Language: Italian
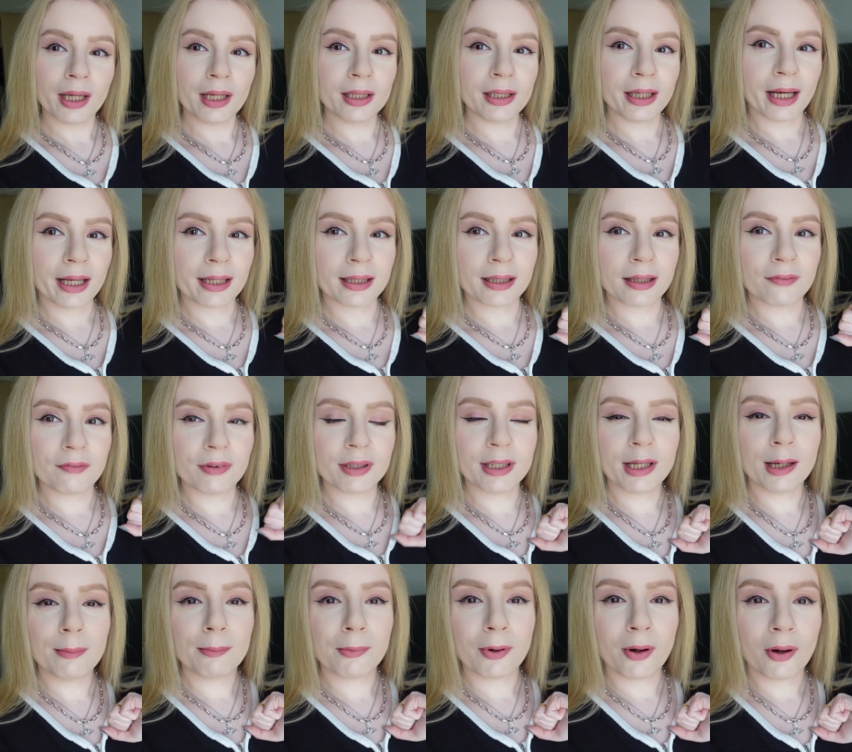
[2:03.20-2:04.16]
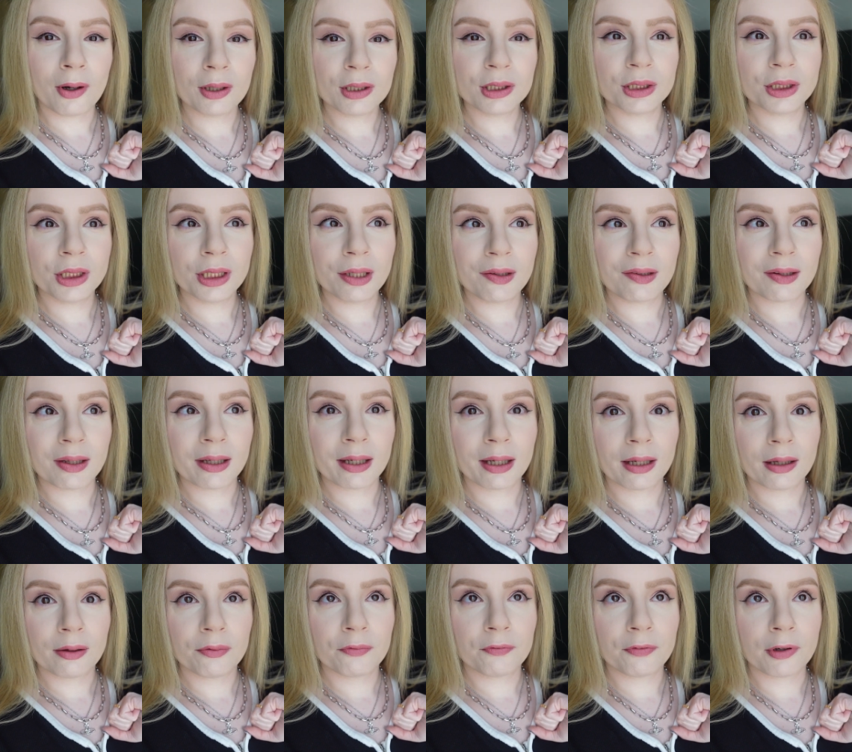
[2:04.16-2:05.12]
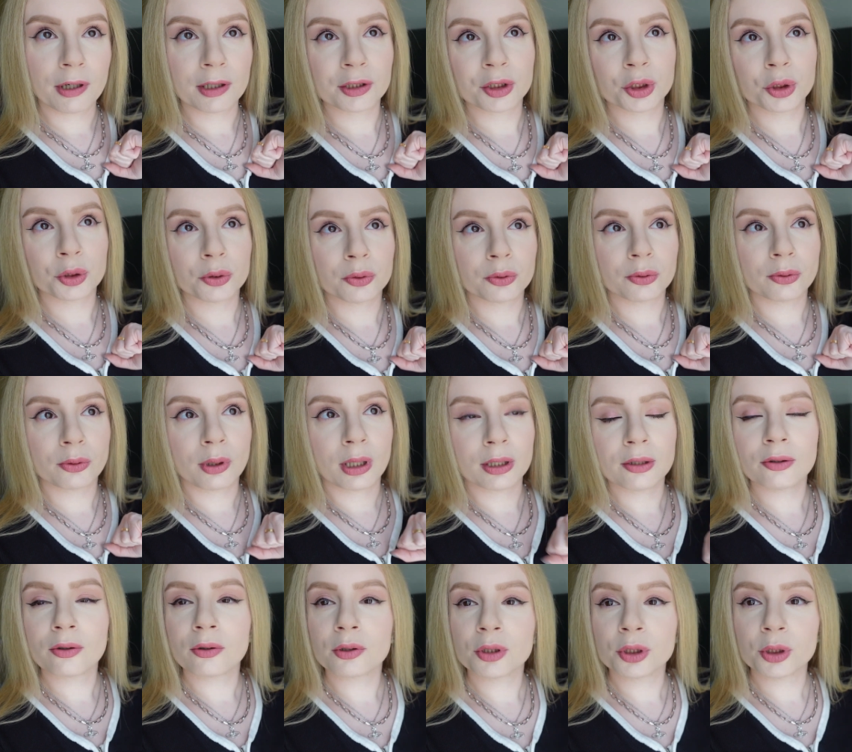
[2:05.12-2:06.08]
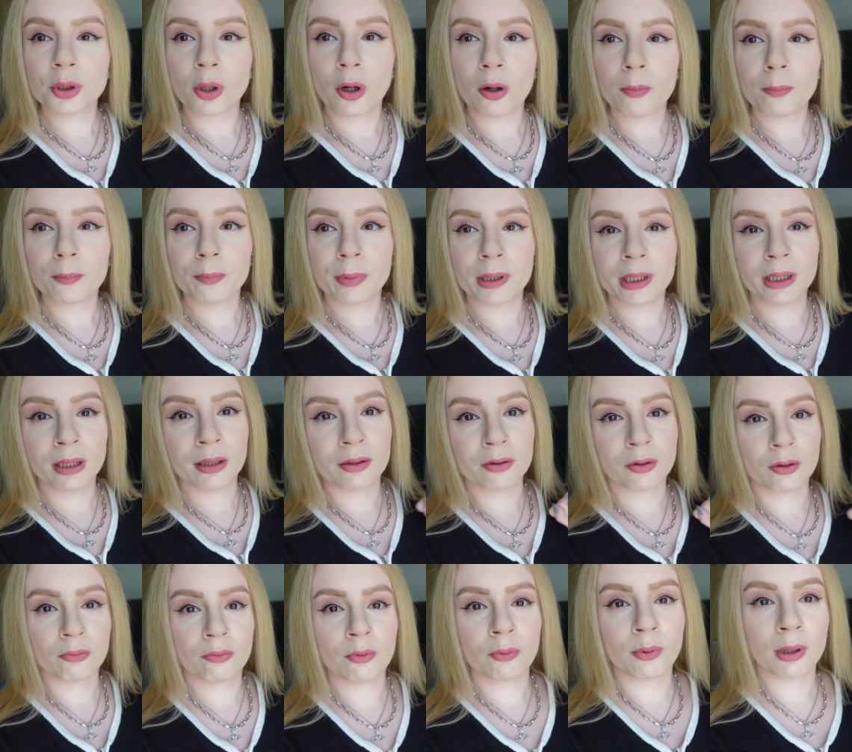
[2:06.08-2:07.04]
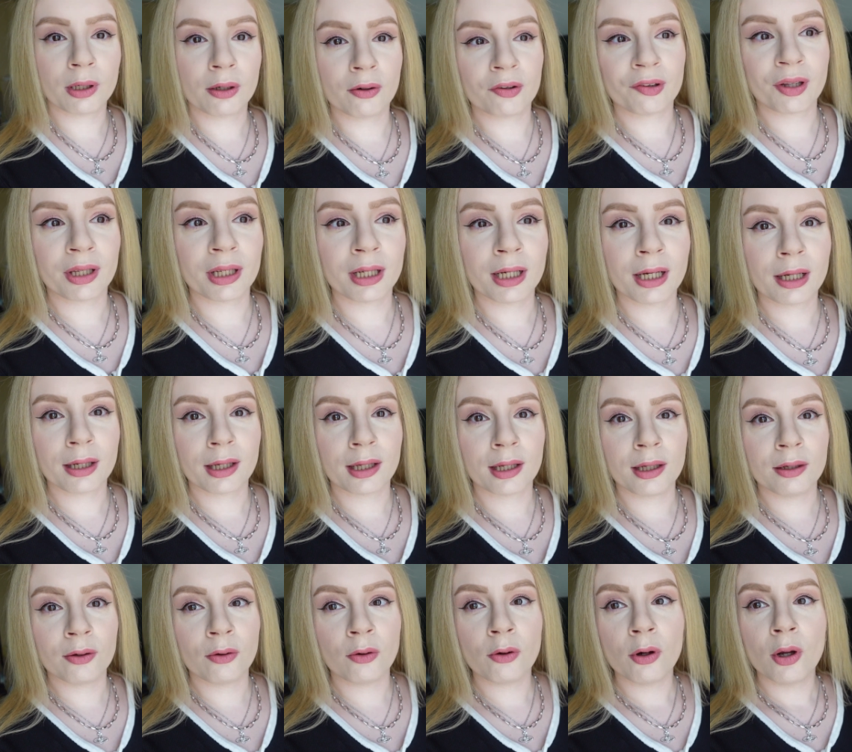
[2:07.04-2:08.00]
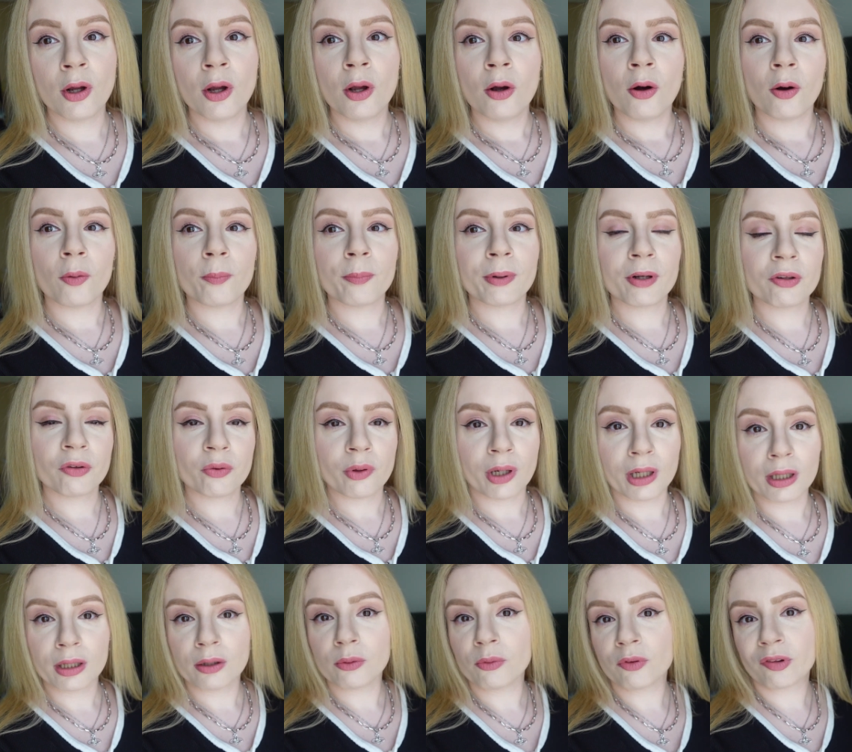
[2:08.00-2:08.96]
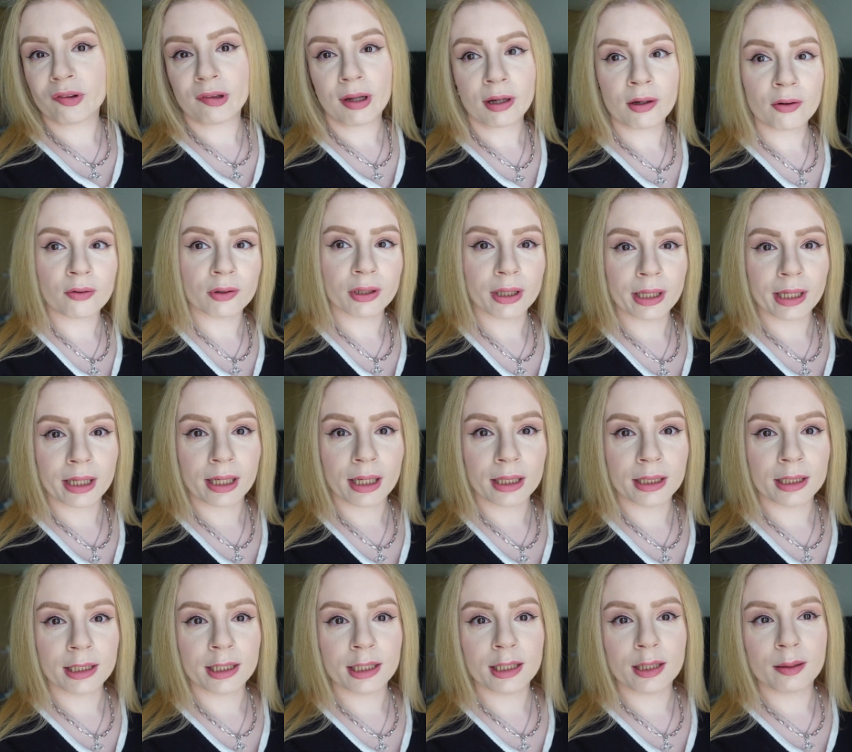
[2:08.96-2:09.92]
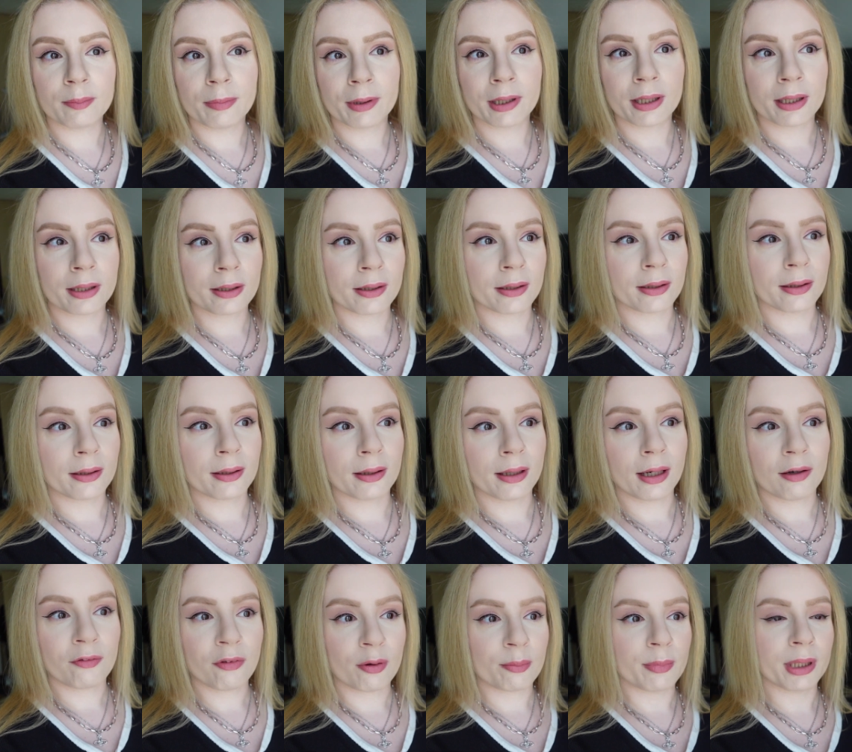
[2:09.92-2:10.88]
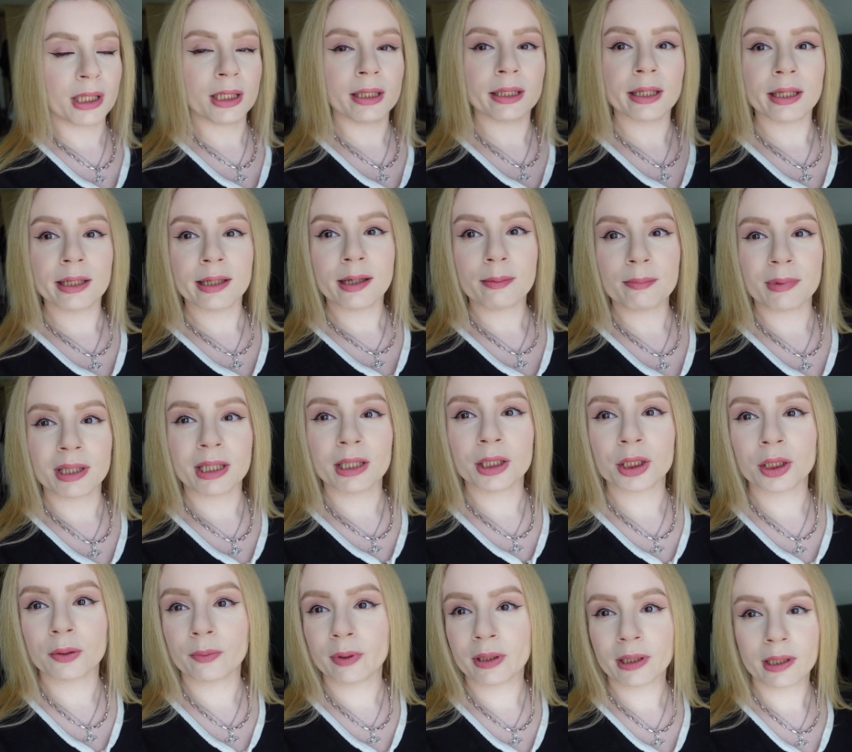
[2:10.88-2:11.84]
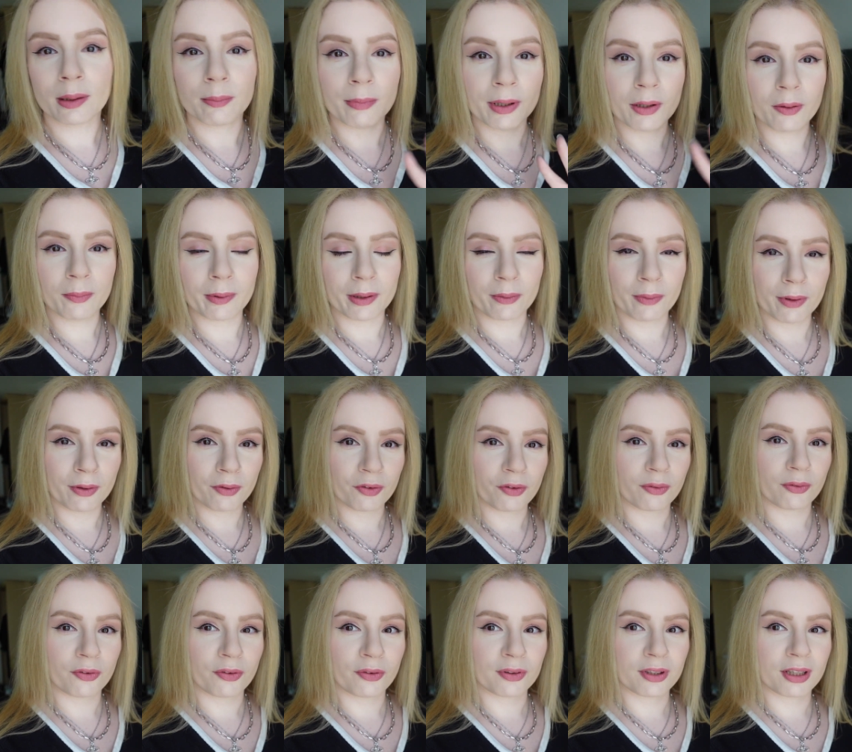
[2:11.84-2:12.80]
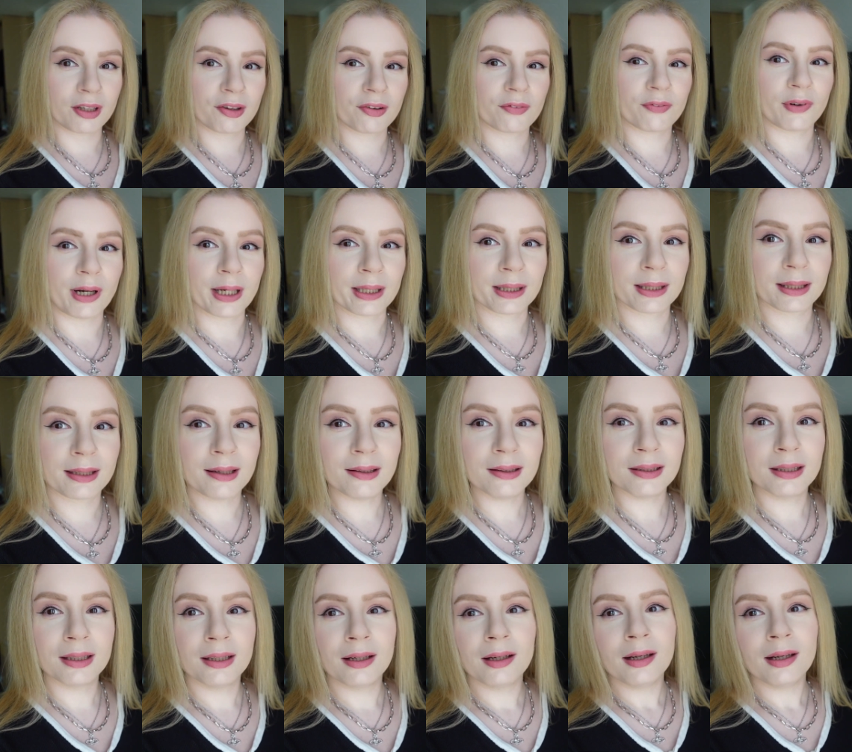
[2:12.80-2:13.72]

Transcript: E niente, vediamo oggi se faccio altro shopping, trovo qualcosa di carino. Ho preso anche un sacco di regalini per eh, la famiglia e gli amici, quindi almeno per quello sono soddisfatta.